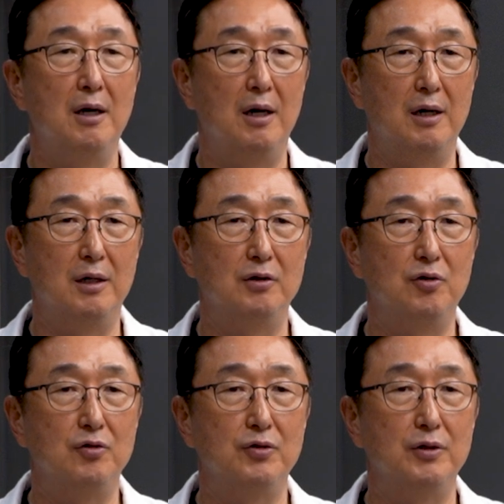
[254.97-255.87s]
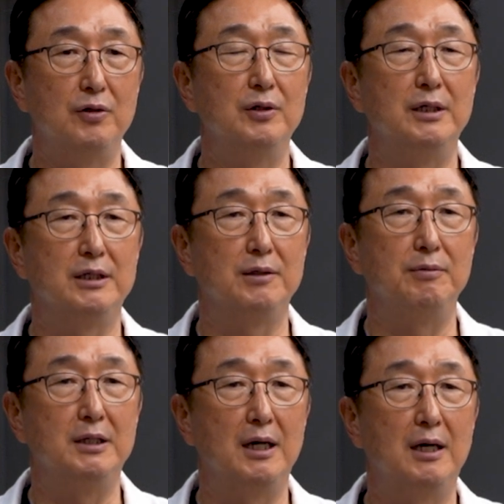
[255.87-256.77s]
아, 줄수
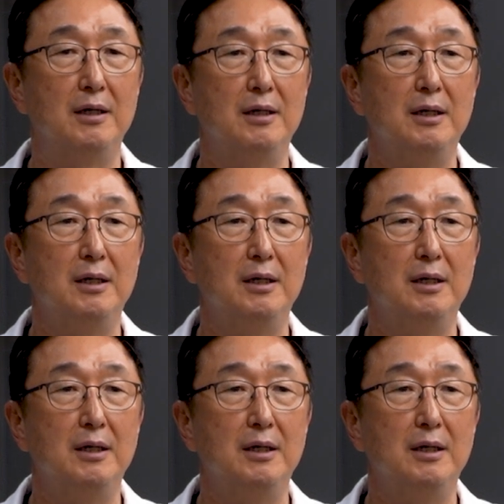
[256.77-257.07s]
있습니다.